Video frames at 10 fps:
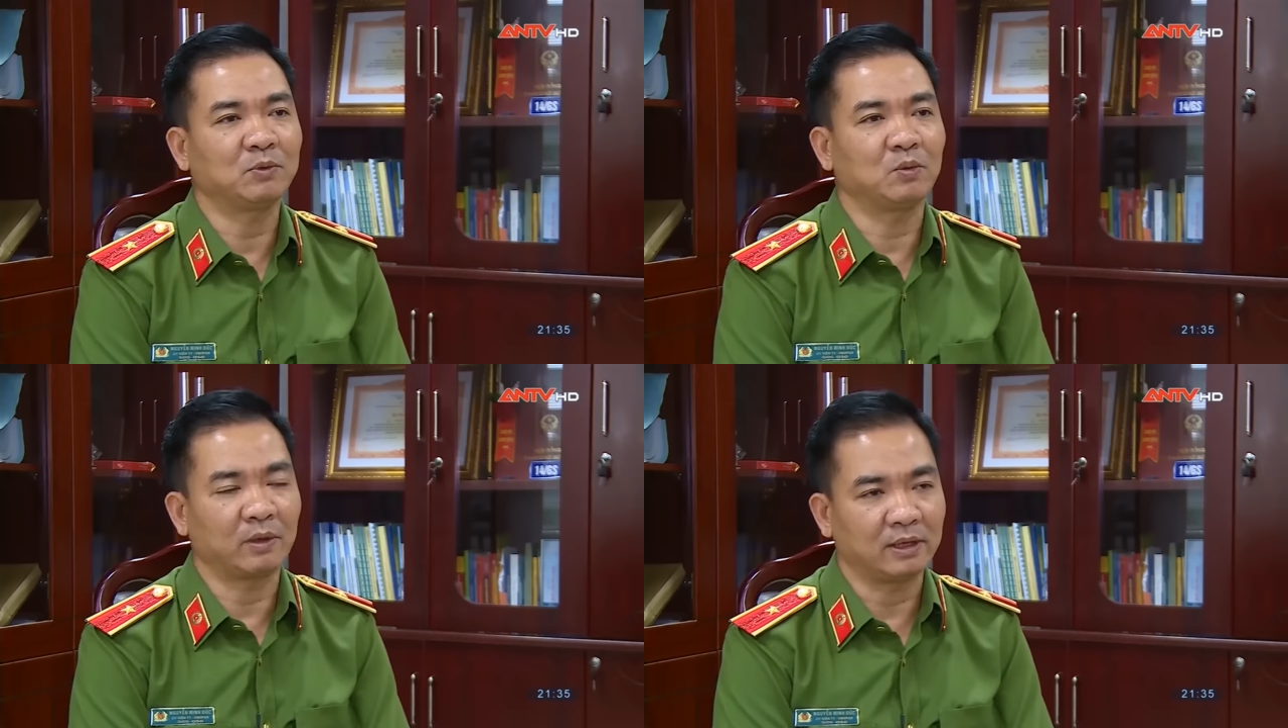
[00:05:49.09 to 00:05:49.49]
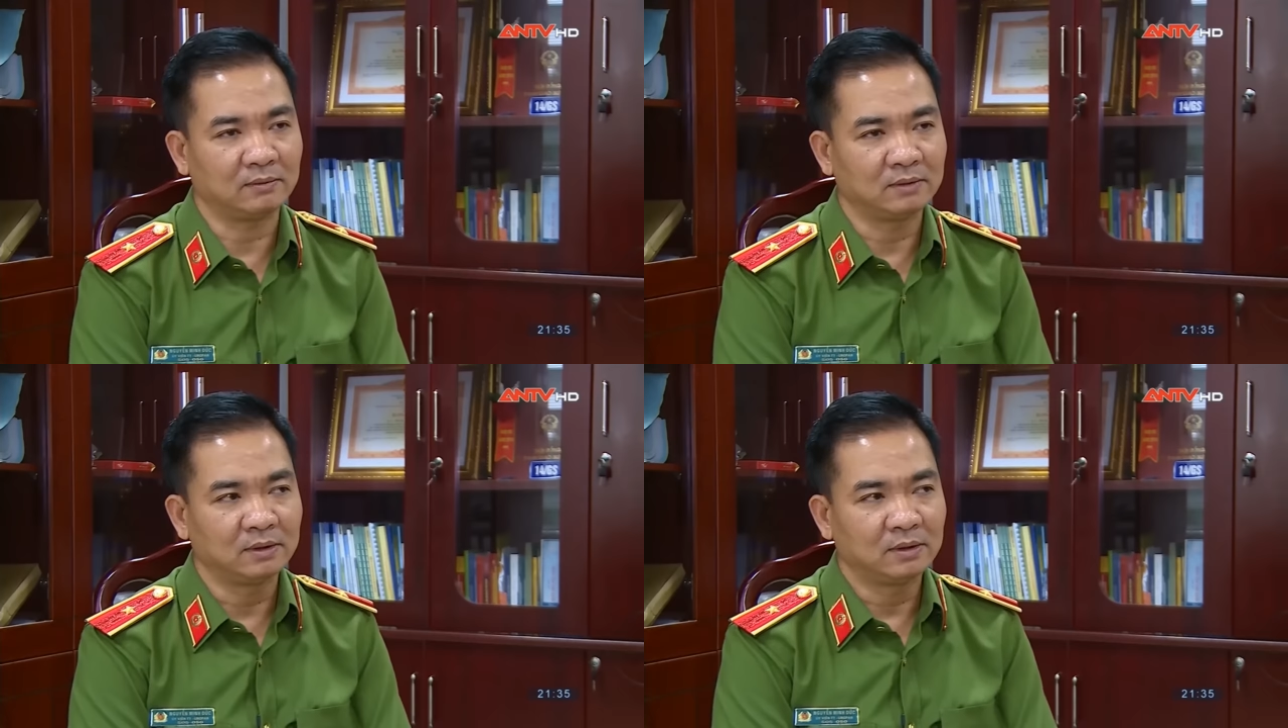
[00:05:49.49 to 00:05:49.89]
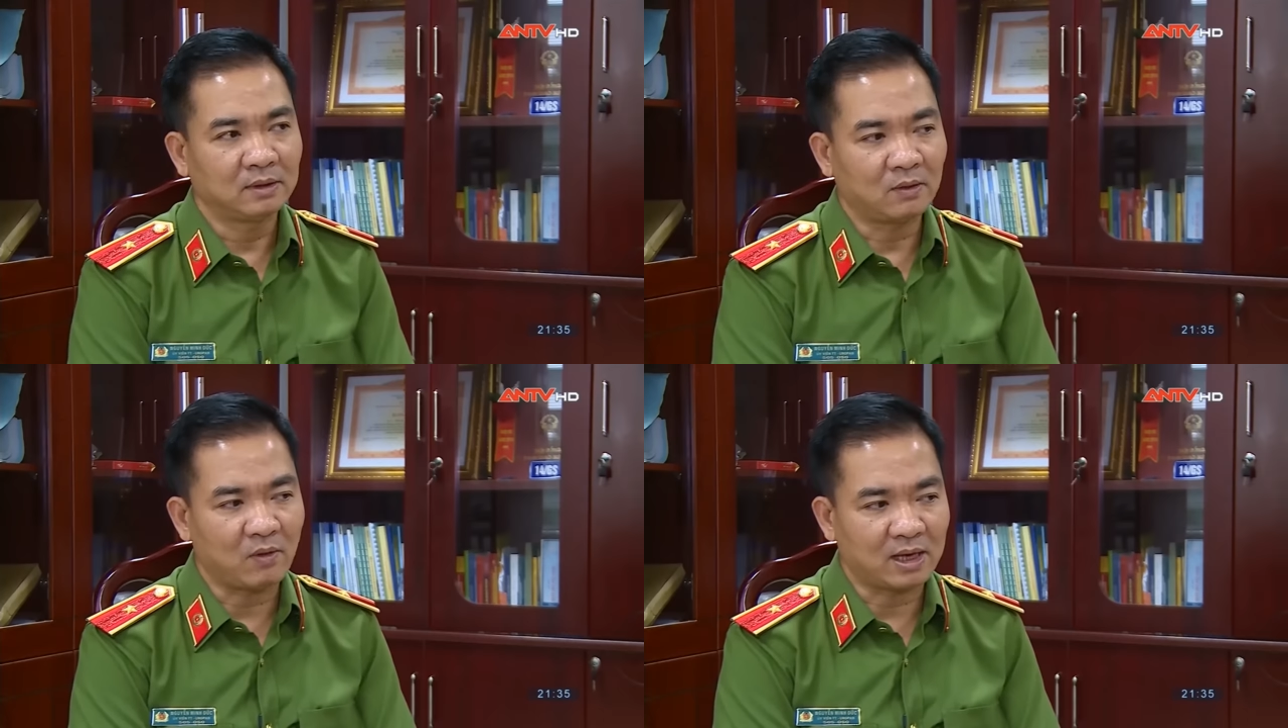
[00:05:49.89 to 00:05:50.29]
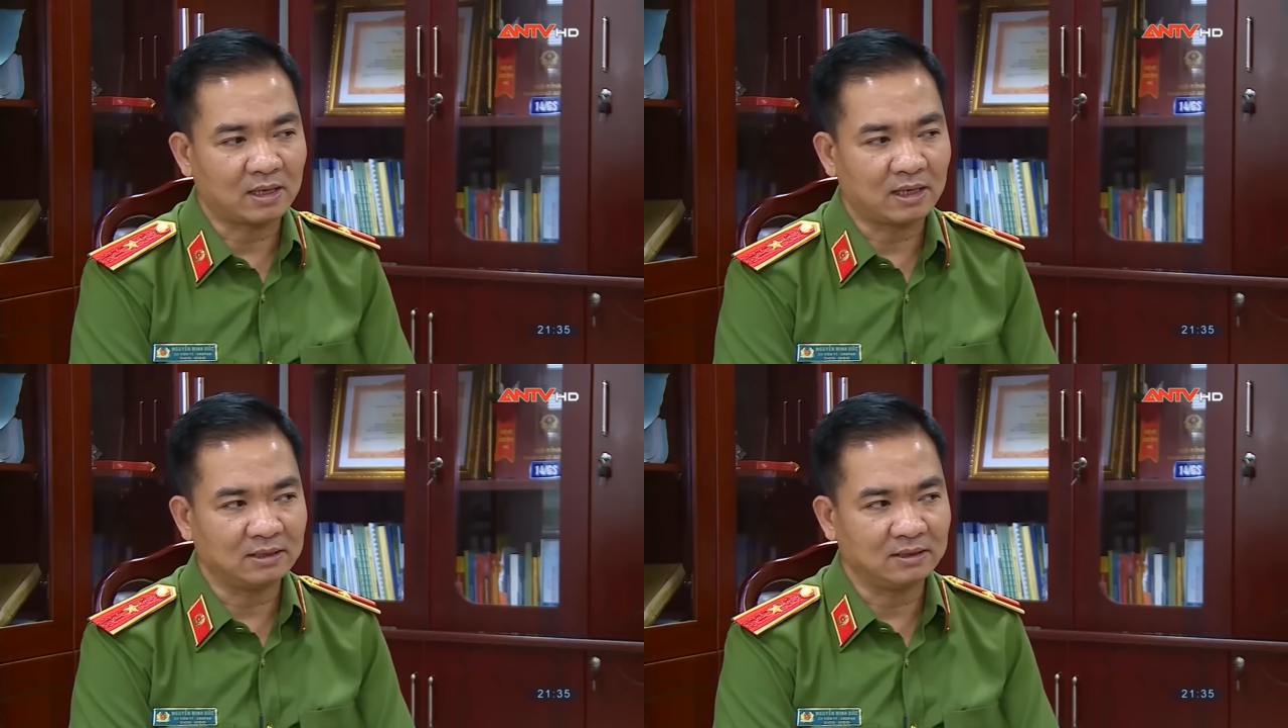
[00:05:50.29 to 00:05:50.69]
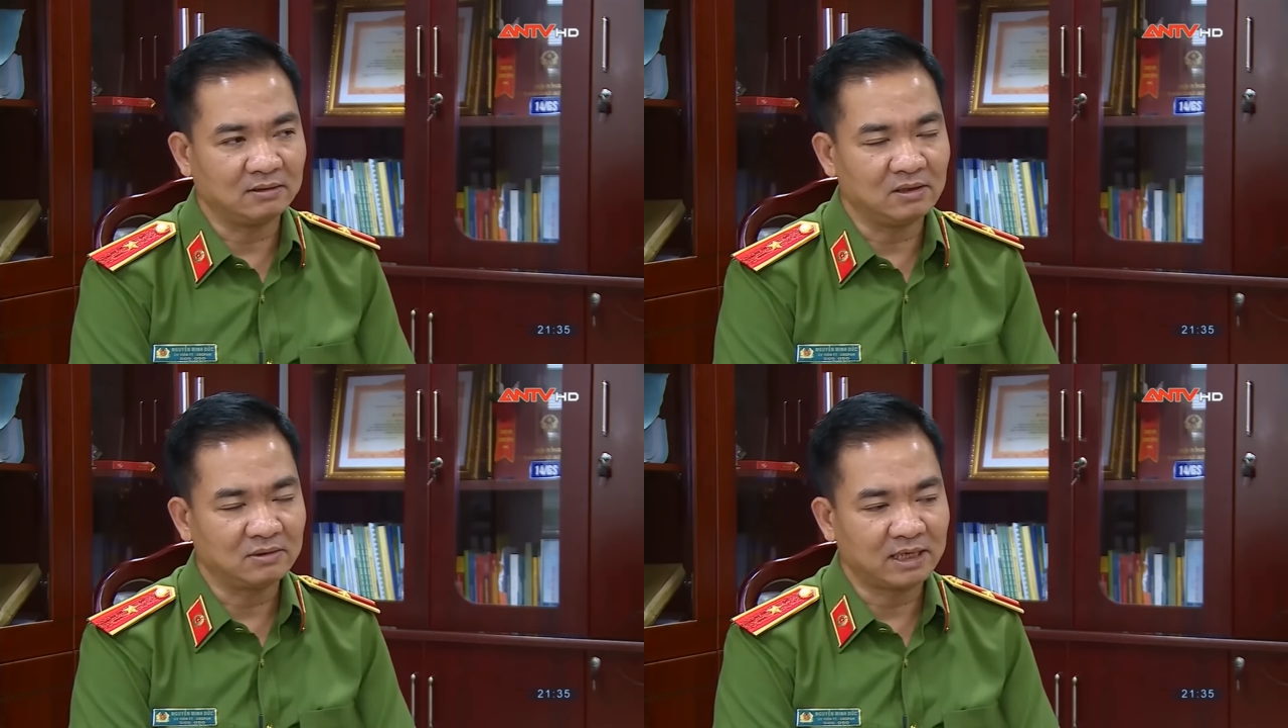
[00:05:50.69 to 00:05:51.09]
tiếp tục hoạt động hoặc là
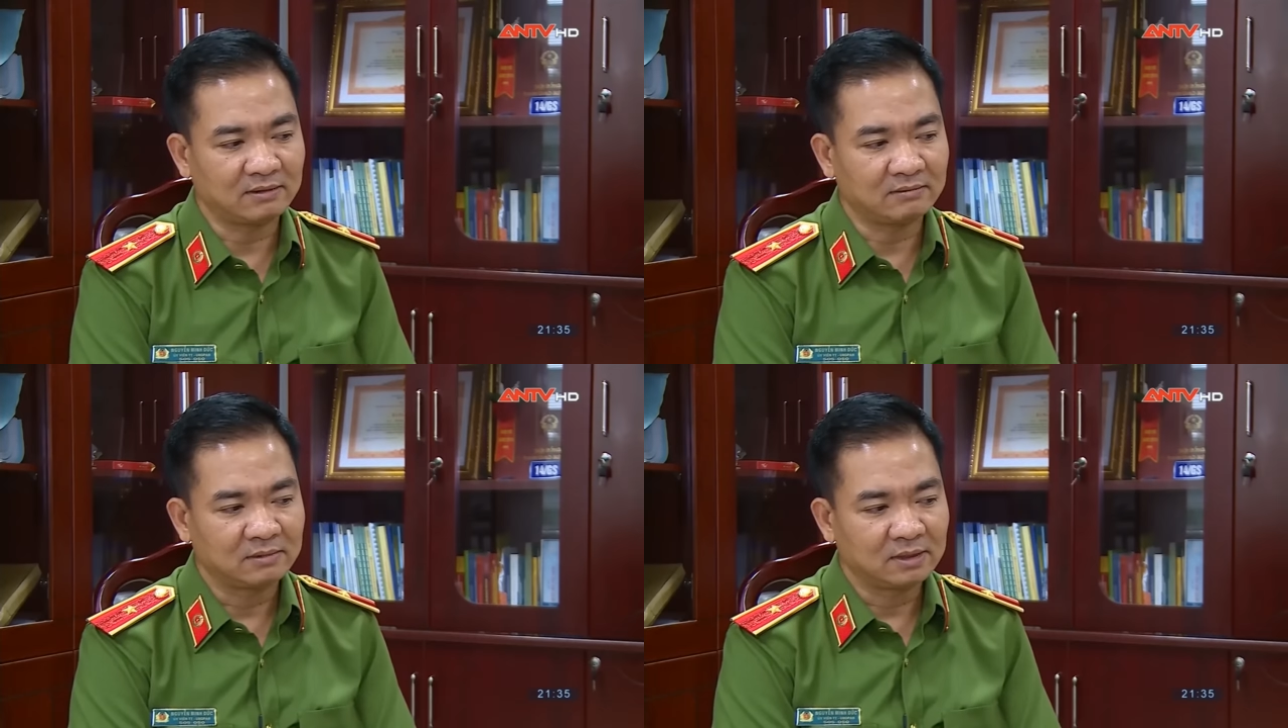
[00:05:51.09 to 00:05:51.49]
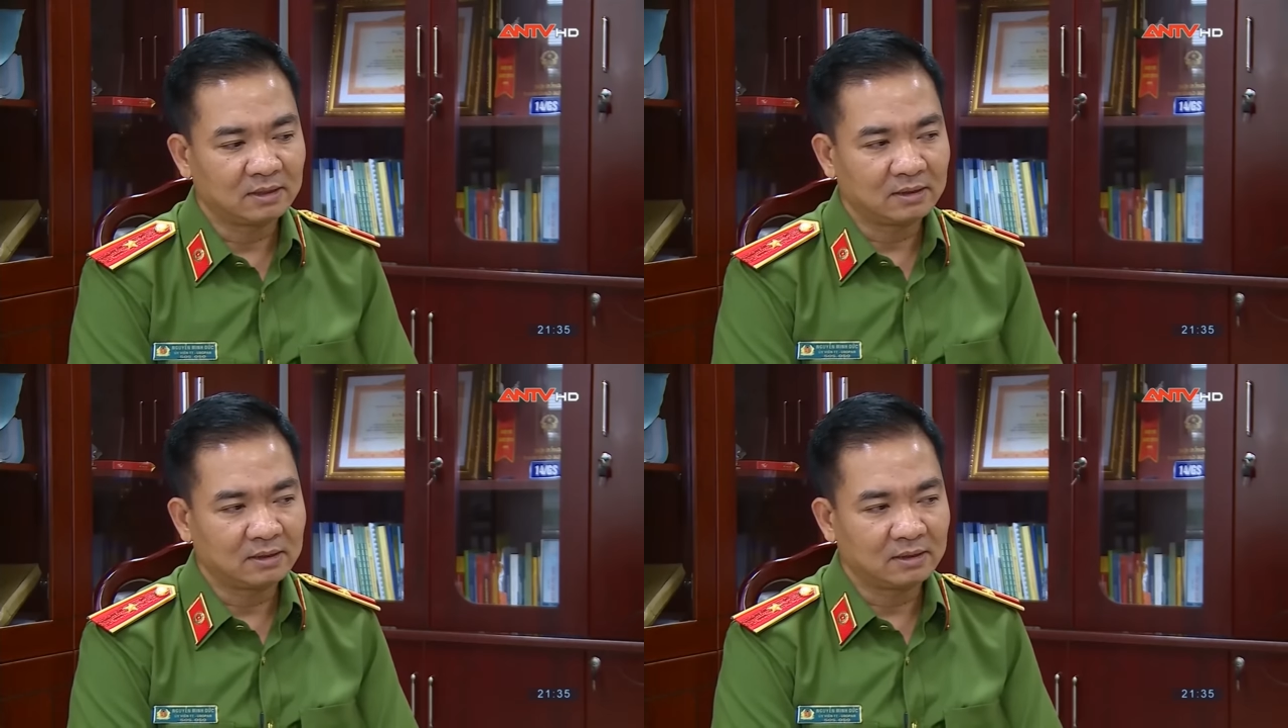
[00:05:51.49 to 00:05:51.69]
gì đấu tranh